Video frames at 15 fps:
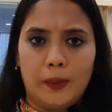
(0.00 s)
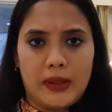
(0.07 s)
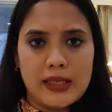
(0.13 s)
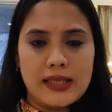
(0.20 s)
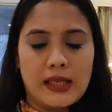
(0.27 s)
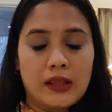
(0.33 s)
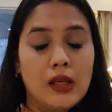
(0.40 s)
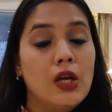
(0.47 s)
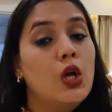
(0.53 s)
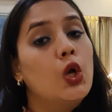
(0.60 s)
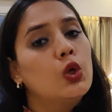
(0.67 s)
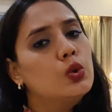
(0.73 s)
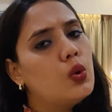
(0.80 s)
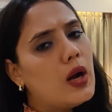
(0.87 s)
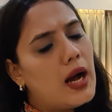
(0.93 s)
के साथ
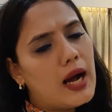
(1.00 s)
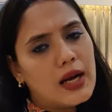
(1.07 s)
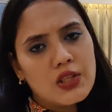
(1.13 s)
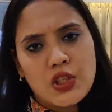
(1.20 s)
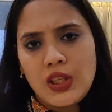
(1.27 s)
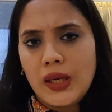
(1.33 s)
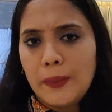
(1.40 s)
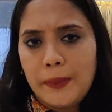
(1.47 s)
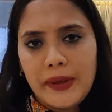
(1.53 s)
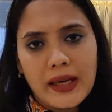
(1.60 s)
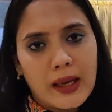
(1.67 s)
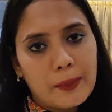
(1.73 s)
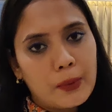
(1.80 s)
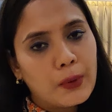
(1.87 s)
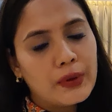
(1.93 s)
तो आज ही अपने
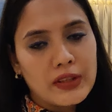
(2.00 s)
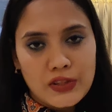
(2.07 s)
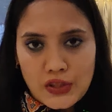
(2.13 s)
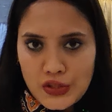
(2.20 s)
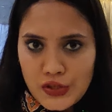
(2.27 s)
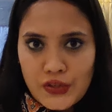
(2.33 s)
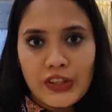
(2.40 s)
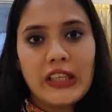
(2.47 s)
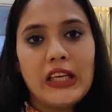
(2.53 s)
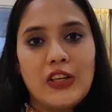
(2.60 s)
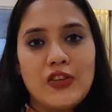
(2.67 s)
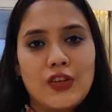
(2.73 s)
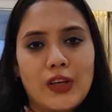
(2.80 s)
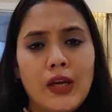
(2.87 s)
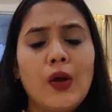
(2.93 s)
आप को रजिस्टर
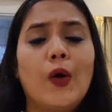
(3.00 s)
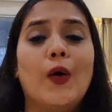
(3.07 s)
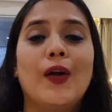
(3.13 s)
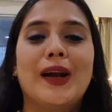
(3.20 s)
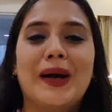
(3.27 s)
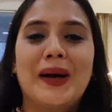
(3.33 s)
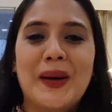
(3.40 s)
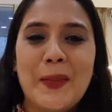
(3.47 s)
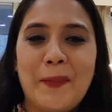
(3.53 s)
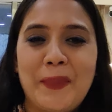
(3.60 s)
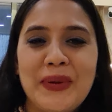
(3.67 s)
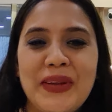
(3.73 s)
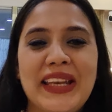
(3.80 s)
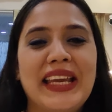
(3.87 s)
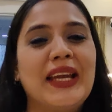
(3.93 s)
कीजिए और
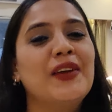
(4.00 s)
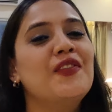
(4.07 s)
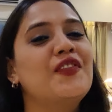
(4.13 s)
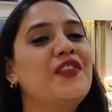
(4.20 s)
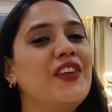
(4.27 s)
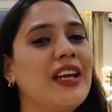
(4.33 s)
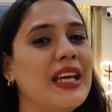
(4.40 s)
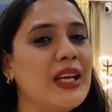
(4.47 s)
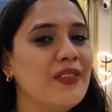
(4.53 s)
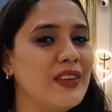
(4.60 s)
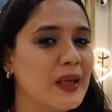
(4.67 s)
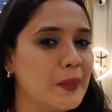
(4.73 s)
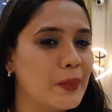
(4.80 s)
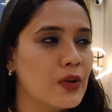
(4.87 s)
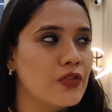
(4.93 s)
अपने
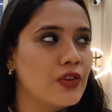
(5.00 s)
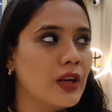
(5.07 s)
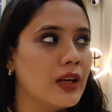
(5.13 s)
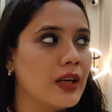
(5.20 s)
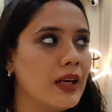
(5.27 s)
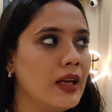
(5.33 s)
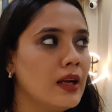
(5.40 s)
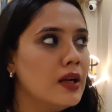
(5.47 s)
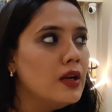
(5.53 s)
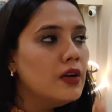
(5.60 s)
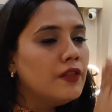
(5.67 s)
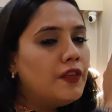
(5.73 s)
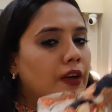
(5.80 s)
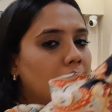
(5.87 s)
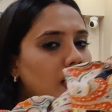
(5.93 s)
फेवरेट प्रोजेक्ट की
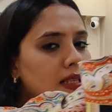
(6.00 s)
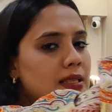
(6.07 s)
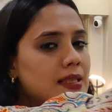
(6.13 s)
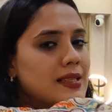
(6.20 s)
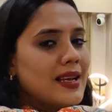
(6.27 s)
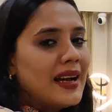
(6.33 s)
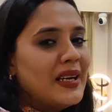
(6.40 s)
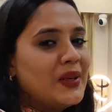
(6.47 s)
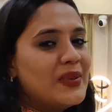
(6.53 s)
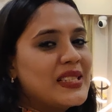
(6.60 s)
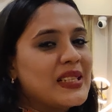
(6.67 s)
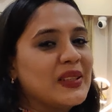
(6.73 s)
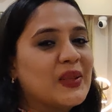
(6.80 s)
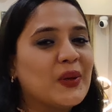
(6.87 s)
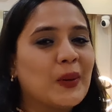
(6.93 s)
फ्री साइट
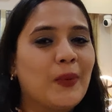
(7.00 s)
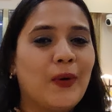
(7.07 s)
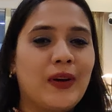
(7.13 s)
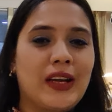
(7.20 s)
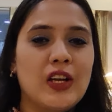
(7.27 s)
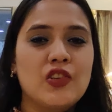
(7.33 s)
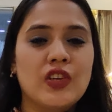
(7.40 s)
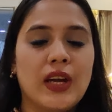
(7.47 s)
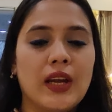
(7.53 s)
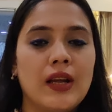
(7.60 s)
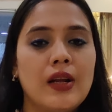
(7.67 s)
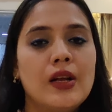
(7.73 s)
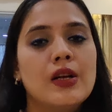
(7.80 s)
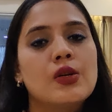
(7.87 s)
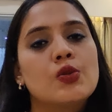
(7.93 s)
विजिट टूर बुक कीजिए
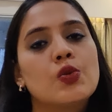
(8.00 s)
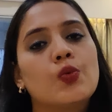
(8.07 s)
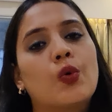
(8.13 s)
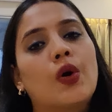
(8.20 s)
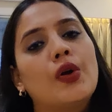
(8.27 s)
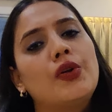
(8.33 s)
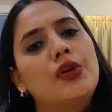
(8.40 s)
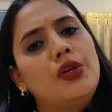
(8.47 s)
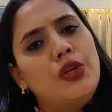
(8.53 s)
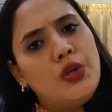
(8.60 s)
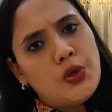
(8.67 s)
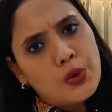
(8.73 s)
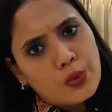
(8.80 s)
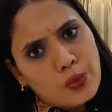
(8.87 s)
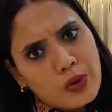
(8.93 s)
सो वॉट
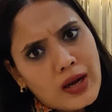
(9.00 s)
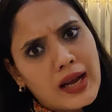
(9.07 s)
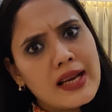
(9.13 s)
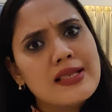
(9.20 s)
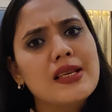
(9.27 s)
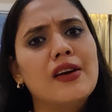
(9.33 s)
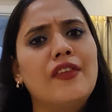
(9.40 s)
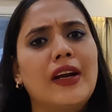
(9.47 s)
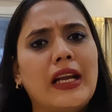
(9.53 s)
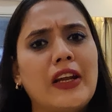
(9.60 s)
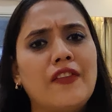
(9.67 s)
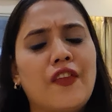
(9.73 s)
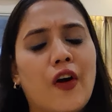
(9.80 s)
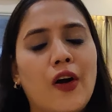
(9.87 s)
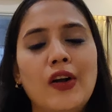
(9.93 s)
यू गाइज आर वेटिंग
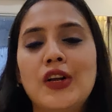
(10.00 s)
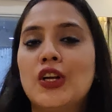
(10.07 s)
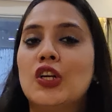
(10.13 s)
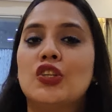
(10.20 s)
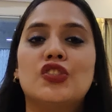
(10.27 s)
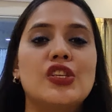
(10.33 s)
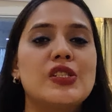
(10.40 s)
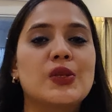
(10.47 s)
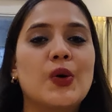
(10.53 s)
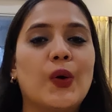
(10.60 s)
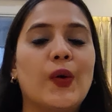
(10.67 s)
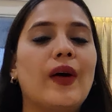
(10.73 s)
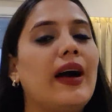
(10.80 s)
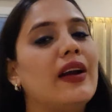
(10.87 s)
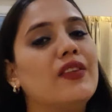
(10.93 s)
फॉर जस्ट गो
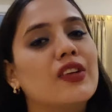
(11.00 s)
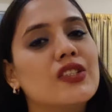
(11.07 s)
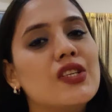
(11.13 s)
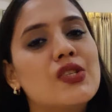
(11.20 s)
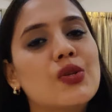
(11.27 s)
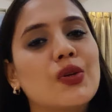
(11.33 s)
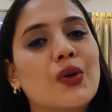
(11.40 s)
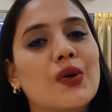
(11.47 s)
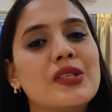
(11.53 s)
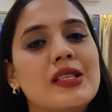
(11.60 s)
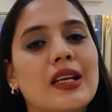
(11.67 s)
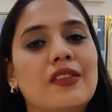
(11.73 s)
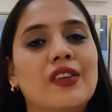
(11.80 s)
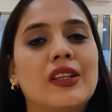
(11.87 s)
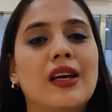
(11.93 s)
एंड रजिस्टर योर
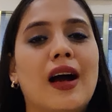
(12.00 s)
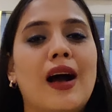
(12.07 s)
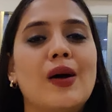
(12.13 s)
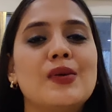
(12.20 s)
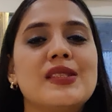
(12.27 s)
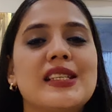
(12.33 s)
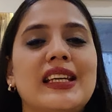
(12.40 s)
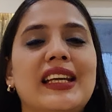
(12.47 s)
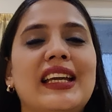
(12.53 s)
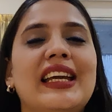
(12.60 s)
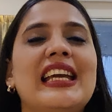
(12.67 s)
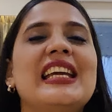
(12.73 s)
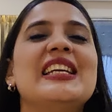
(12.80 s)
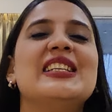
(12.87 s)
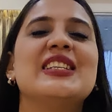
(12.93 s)
सेल्फ विथ
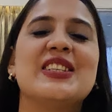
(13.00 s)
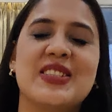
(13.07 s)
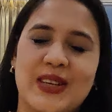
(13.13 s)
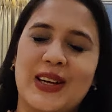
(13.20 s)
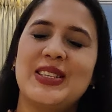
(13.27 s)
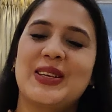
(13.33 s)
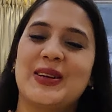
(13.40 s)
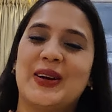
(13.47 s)
हाउजी डॉट